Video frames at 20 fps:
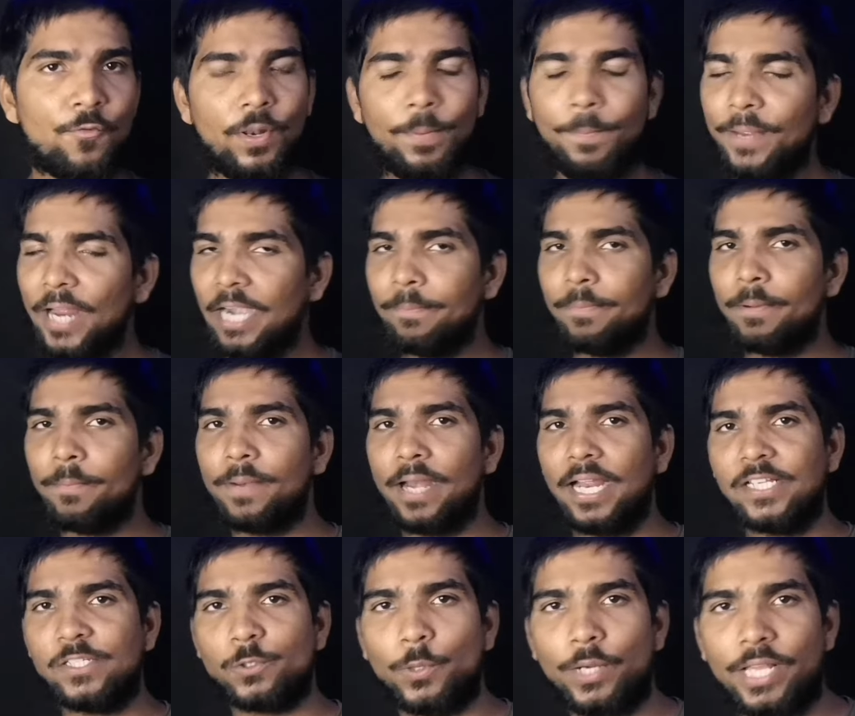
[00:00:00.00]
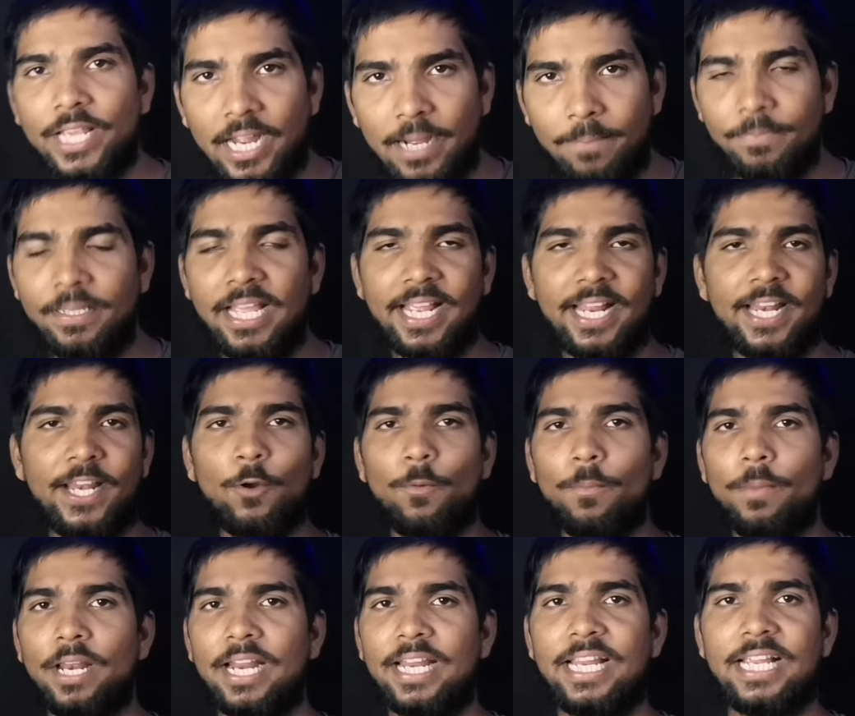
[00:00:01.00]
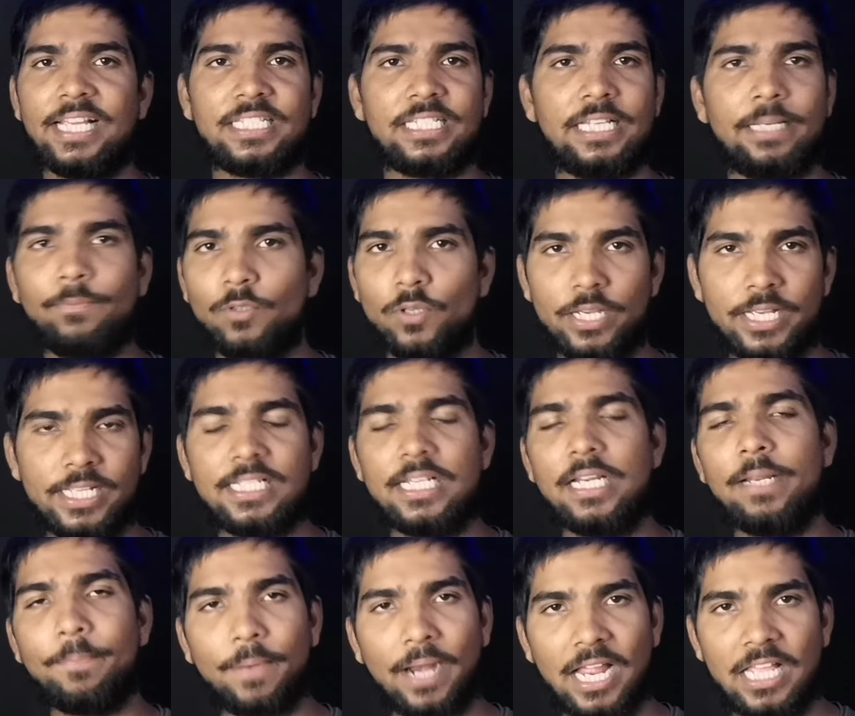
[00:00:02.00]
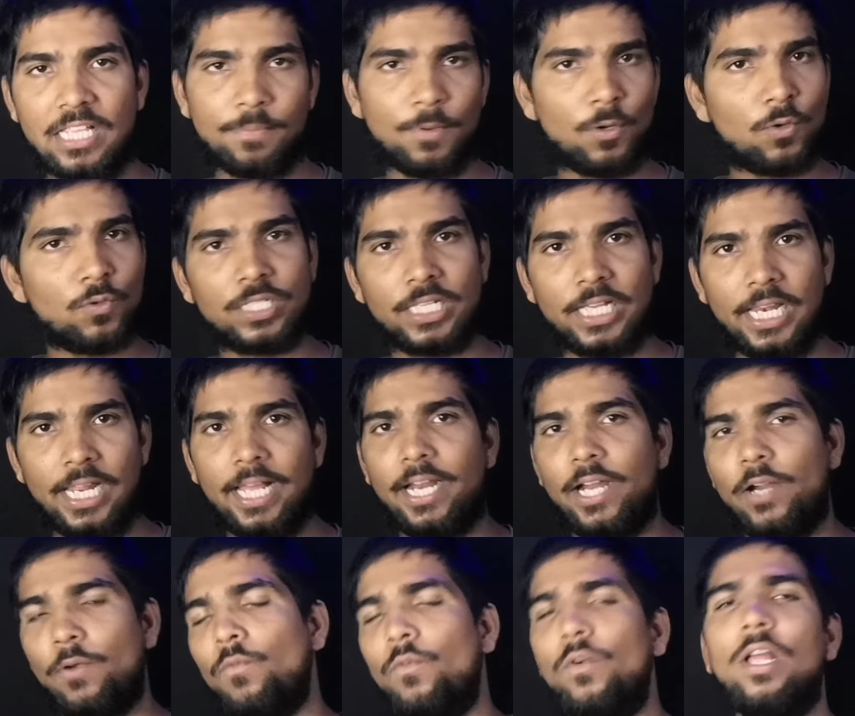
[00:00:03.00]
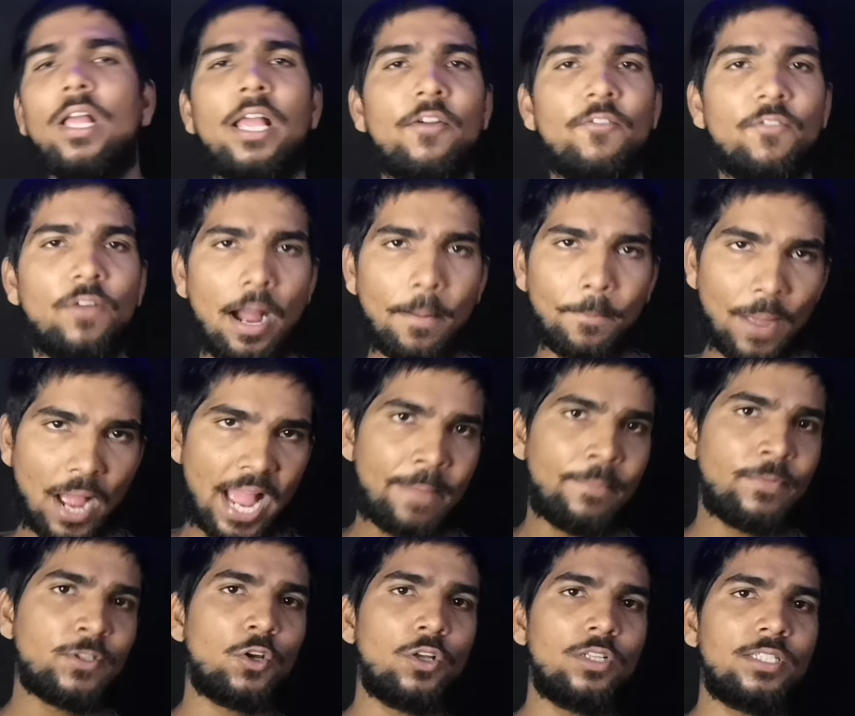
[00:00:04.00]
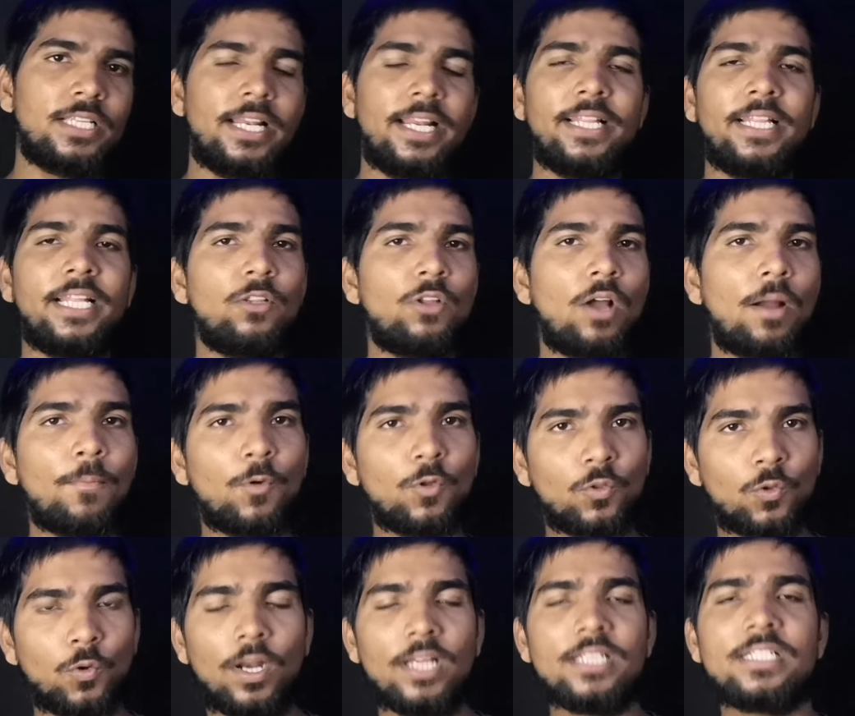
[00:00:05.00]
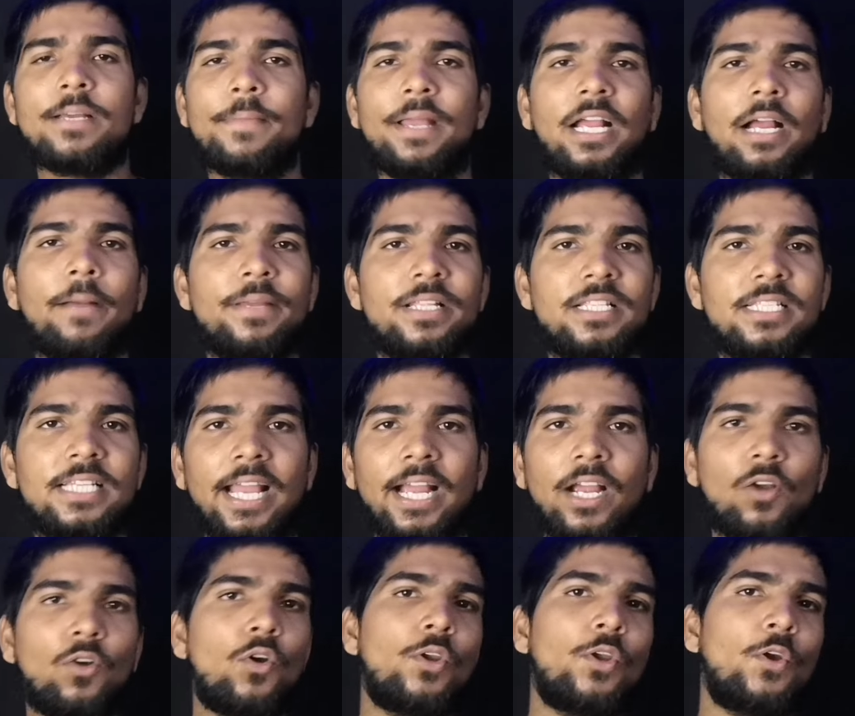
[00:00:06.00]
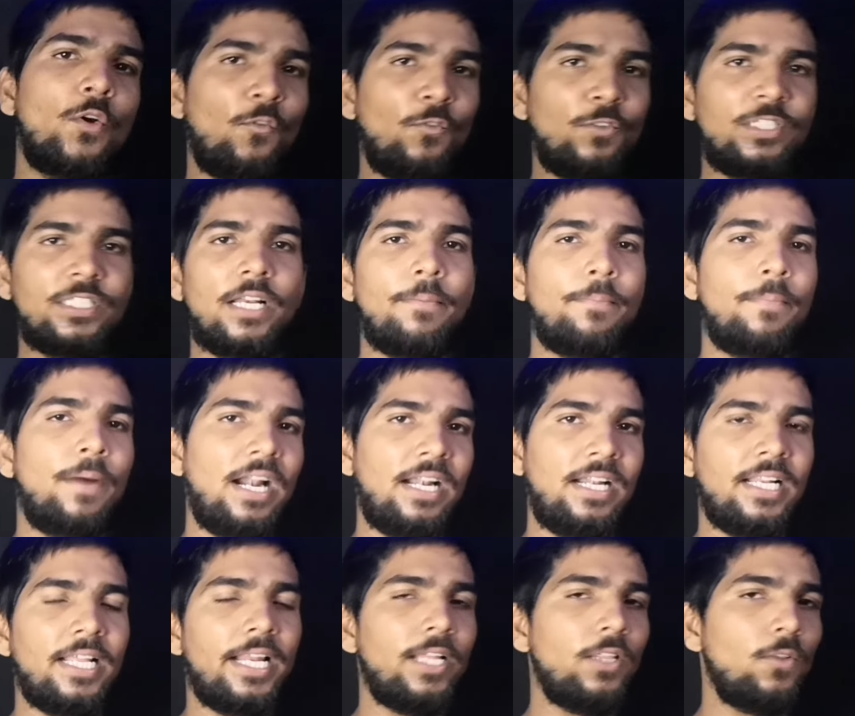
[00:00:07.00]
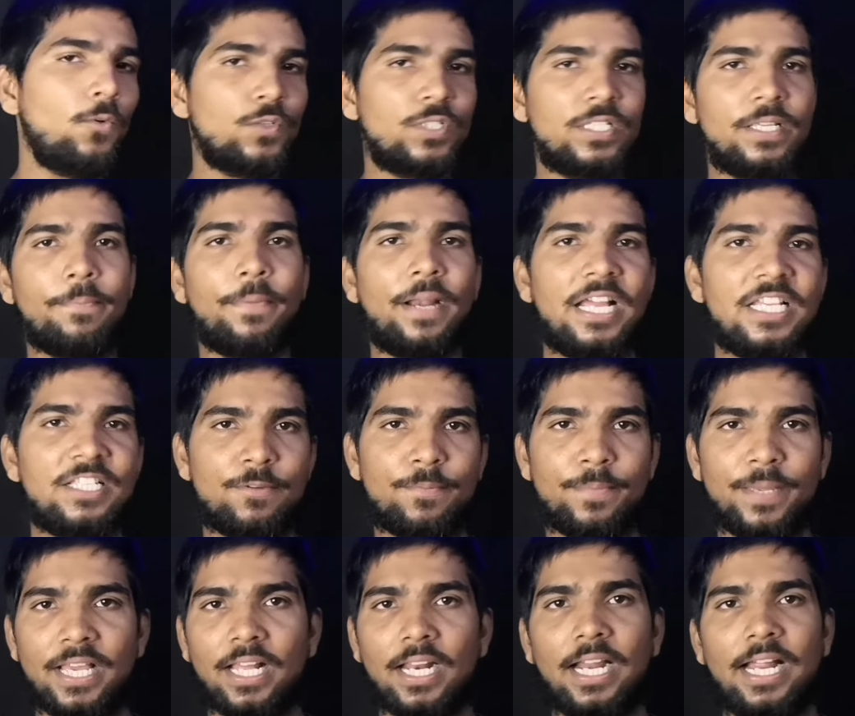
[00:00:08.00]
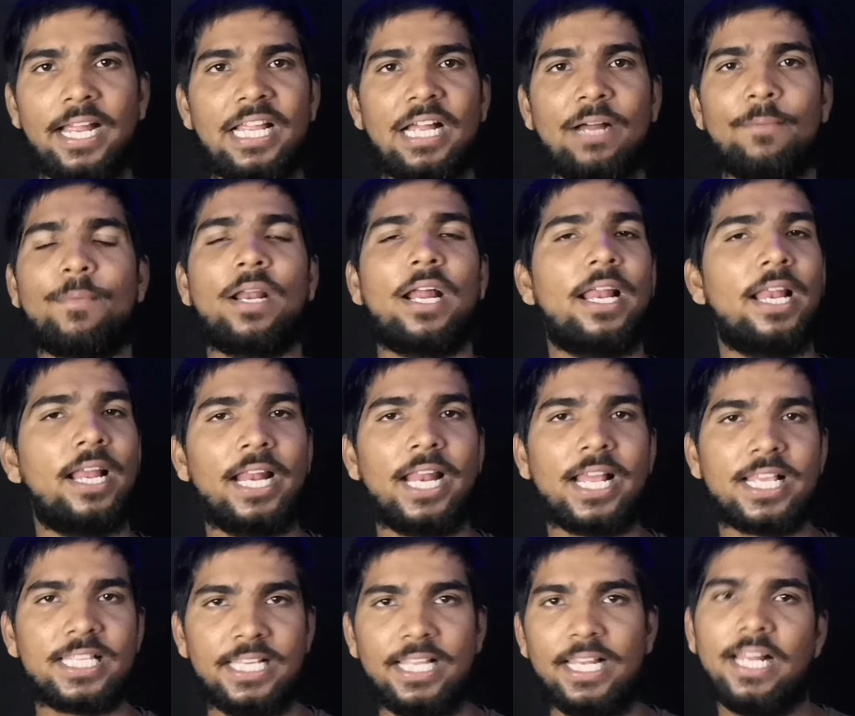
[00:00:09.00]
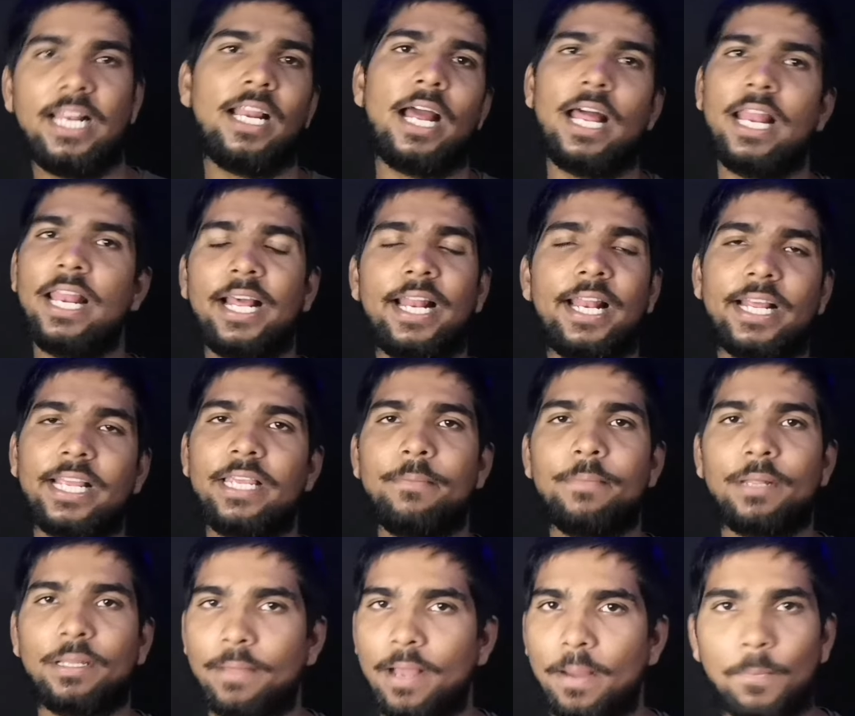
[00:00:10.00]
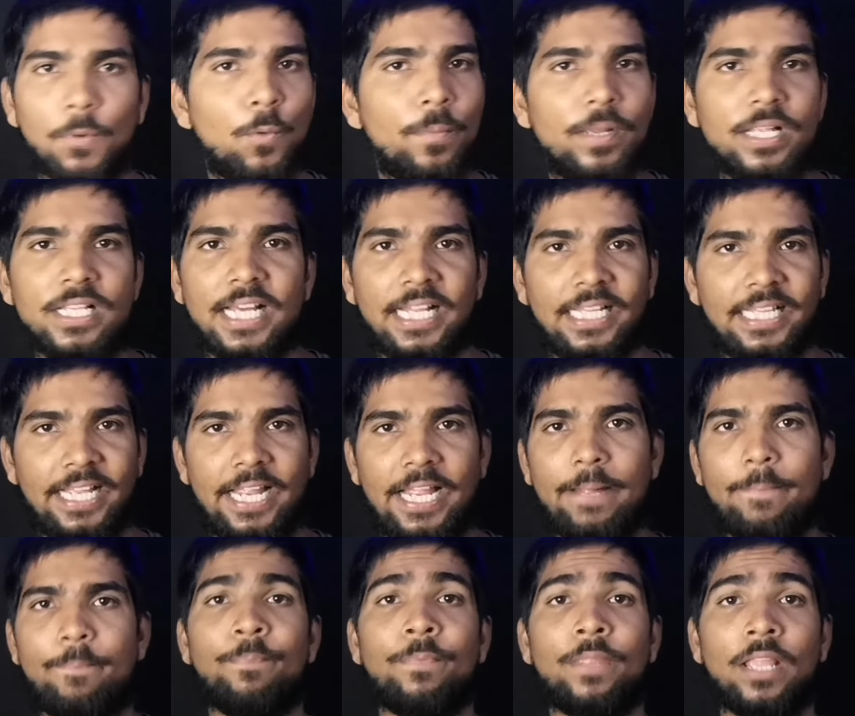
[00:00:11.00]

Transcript: फ्लिपकार्ट पे प्राइस थोड़ी कम देखने को मिल रही है इस टाइम तो इसलिए प्राइस मैं उसकी ले रहा हूँ आप अमेजोन से लेते हैं तो आपको थोड़ा सा महंगा मिल जाएगा क्योंकि ऑफिशियल पार्टनर है तो उसी प्राइस में बेच रहा है यहाँ पर अलग अलग अलग सेलर अलग अलग कीमत में आपको मिल जाते हैं